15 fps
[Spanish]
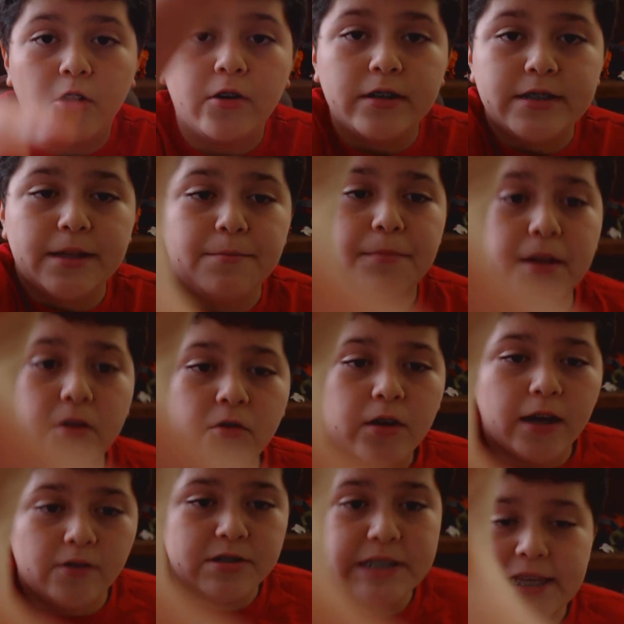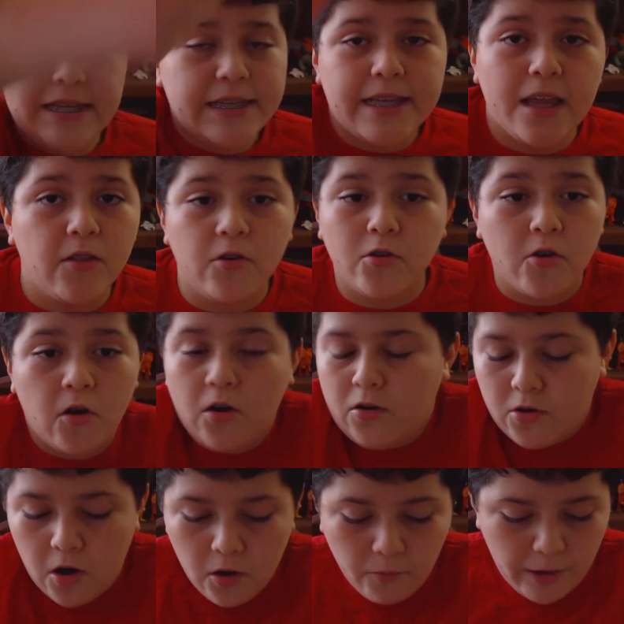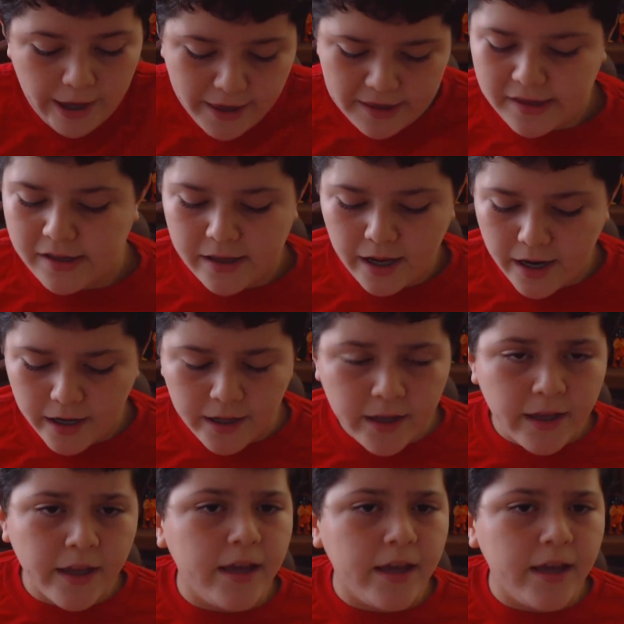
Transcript: creo que estén viendo que lo esté editando, no, no lo voy a editar.